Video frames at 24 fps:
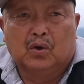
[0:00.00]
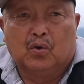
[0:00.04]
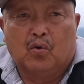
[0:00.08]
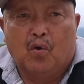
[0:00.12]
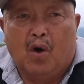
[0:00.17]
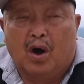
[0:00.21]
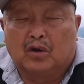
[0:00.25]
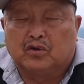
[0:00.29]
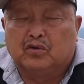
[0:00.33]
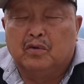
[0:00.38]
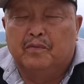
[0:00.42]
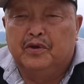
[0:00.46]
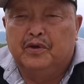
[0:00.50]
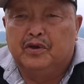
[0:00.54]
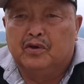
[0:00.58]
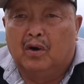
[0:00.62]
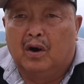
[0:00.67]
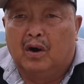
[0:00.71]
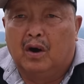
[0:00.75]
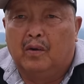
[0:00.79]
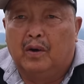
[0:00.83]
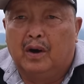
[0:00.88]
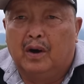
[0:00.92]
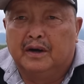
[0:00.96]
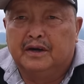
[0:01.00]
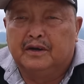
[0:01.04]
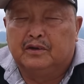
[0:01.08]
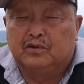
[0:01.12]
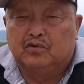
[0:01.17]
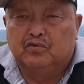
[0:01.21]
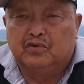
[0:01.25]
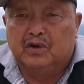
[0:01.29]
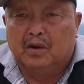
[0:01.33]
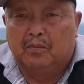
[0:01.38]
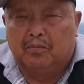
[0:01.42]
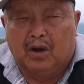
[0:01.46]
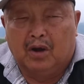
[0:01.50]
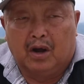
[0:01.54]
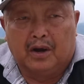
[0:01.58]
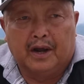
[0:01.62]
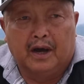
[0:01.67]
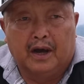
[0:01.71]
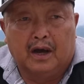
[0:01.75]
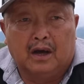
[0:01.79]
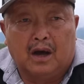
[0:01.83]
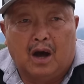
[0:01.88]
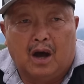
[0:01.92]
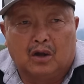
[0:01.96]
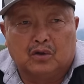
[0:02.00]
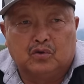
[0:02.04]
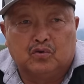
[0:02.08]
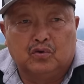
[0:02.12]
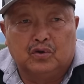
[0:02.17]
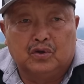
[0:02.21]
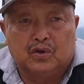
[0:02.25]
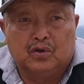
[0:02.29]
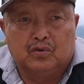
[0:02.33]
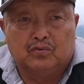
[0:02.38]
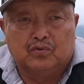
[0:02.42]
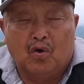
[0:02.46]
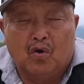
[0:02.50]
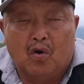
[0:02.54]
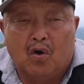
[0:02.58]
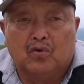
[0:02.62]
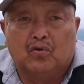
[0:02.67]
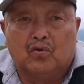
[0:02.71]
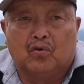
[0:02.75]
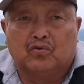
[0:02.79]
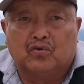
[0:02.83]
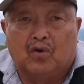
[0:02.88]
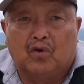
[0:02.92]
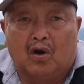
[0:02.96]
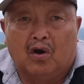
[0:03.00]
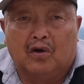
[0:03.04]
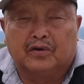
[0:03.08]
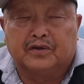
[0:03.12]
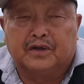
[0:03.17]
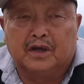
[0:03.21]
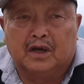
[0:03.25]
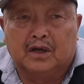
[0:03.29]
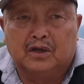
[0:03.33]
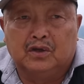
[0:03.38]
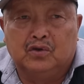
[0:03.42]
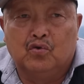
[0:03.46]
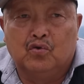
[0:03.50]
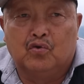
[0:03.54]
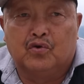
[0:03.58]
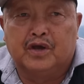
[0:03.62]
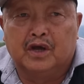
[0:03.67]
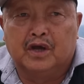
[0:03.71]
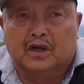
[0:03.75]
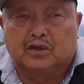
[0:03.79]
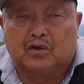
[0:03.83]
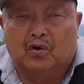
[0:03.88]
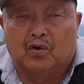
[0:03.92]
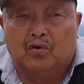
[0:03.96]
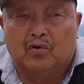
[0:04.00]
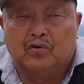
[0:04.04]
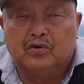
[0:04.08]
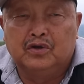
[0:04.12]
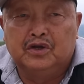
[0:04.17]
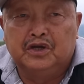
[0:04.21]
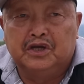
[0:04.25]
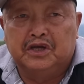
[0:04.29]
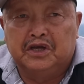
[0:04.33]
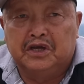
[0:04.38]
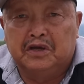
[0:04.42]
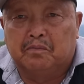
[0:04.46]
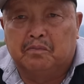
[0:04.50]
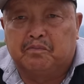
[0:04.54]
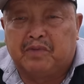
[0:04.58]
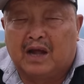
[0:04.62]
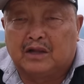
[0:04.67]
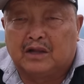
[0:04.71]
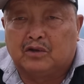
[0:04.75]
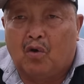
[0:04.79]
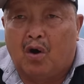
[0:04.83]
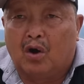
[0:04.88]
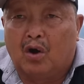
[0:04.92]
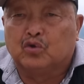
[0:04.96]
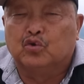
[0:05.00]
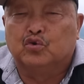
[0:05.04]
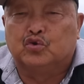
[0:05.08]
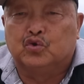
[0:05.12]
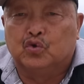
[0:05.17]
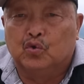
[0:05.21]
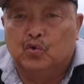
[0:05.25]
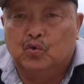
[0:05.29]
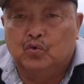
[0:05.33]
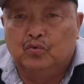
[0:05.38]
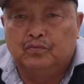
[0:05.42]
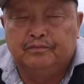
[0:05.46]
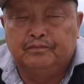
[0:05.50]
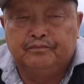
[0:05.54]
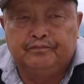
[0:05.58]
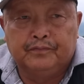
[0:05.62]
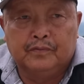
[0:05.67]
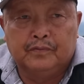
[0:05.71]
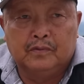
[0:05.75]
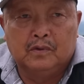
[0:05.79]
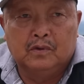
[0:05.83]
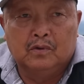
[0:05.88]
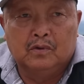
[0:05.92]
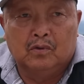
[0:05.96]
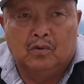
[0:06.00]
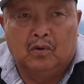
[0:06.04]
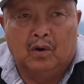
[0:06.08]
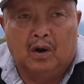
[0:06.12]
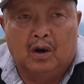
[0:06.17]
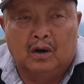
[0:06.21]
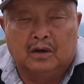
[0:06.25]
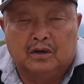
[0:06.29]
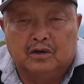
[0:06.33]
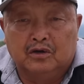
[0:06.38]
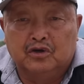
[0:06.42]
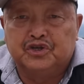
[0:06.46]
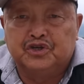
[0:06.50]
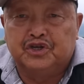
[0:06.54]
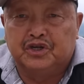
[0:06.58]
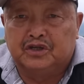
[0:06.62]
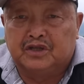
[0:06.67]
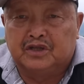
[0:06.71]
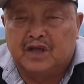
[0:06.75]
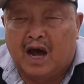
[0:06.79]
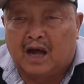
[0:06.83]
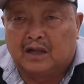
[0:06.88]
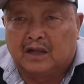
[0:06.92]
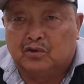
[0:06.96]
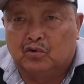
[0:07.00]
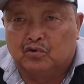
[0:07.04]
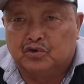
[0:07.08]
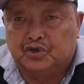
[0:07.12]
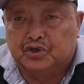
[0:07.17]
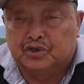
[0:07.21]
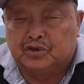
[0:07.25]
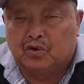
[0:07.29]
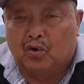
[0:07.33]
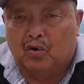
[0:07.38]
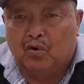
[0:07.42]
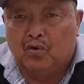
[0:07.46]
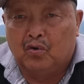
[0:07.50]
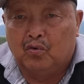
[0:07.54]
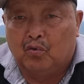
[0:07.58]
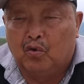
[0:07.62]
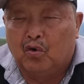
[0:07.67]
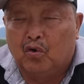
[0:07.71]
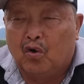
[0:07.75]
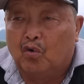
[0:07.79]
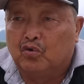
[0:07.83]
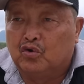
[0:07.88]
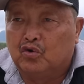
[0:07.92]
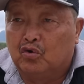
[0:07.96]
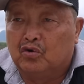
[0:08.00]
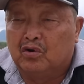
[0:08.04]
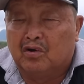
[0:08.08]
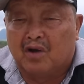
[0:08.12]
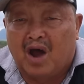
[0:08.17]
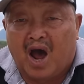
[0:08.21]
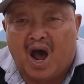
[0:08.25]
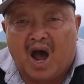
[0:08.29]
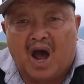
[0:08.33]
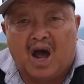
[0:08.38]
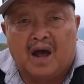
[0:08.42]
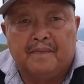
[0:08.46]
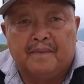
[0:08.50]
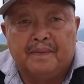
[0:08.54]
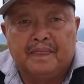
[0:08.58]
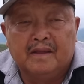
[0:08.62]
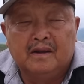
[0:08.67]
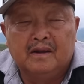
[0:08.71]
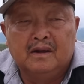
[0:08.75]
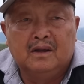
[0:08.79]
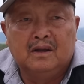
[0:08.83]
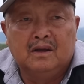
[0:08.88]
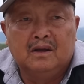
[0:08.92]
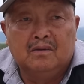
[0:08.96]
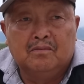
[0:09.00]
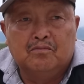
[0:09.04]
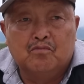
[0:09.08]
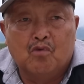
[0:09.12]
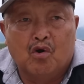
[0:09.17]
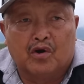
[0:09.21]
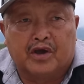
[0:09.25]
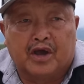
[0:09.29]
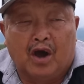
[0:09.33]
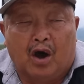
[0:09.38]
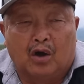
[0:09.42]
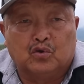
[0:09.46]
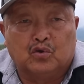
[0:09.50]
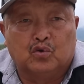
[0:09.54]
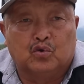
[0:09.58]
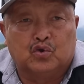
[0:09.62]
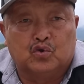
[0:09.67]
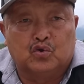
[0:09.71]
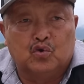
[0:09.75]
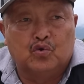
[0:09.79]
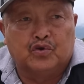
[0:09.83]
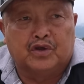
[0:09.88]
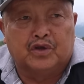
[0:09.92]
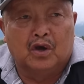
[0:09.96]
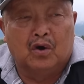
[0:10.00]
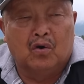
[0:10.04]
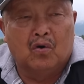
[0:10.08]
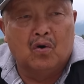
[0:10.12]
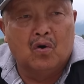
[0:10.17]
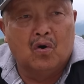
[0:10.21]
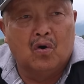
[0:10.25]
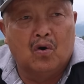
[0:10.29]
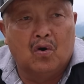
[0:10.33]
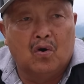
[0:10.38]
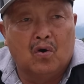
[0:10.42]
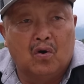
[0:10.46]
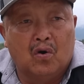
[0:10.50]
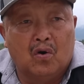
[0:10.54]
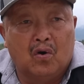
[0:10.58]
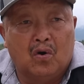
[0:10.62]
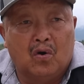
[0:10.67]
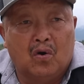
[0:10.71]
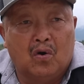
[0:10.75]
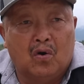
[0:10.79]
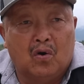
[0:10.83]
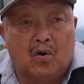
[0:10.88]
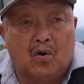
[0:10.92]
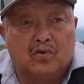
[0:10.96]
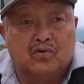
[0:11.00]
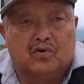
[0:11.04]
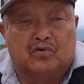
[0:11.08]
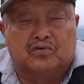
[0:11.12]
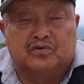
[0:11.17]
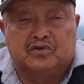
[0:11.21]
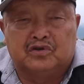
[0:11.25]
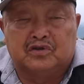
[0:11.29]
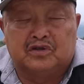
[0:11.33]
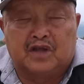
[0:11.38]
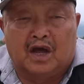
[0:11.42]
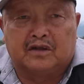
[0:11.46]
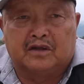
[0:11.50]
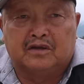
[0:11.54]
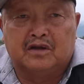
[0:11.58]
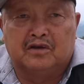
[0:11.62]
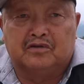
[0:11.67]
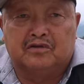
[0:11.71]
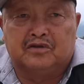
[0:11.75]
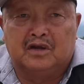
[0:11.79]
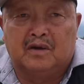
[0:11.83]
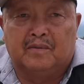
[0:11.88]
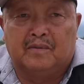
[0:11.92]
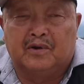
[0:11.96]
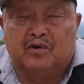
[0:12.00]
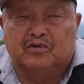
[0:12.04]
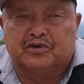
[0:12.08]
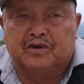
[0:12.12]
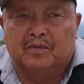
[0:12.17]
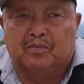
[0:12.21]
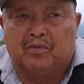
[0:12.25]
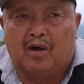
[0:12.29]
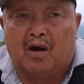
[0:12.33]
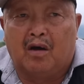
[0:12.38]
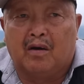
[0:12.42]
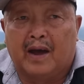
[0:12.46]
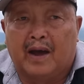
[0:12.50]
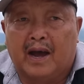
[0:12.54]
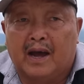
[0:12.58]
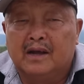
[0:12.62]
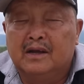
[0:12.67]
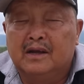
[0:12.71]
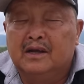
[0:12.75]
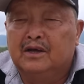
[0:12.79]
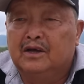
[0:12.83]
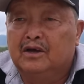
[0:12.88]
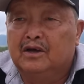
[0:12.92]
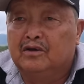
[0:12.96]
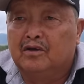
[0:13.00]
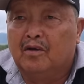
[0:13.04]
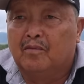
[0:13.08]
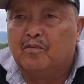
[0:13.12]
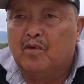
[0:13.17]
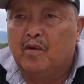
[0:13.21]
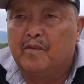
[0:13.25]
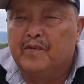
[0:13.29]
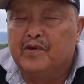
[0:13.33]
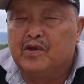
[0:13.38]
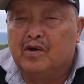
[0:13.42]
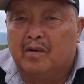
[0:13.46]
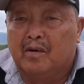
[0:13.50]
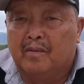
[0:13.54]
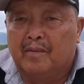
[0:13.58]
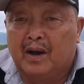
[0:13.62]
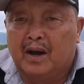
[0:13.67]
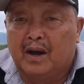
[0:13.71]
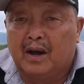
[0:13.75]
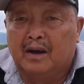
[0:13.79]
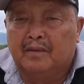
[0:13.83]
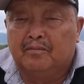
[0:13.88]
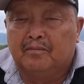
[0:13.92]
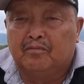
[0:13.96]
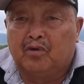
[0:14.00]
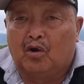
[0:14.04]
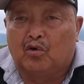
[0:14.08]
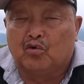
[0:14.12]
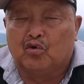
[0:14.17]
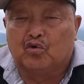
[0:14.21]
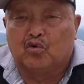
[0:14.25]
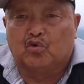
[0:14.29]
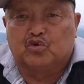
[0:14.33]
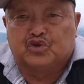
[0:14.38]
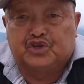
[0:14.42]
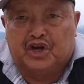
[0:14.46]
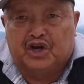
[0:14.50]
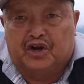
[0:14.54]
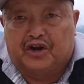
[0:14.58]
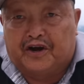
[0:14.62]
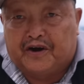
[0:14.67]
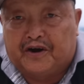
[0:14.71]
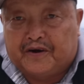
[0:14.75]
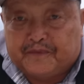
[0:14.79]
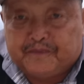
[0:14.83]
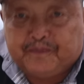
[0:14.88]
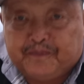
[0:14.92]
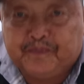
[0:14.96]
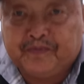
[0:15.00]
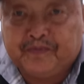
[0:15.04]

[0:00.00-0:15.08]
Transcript: có tụi mình nhỏ và tụi niệm lo nữa họ tụi gì lỗ lòng khó thì yêu kia tổ ít pla tổ tụi tu và ước sĩ thả thổ chỉ tổ cũng có đồ nữa nè mua kéo tụi tu chỉ ô đại tiết thì nó mới mình lo là giờ mua mình nhỏ mà lo được rong xuyên à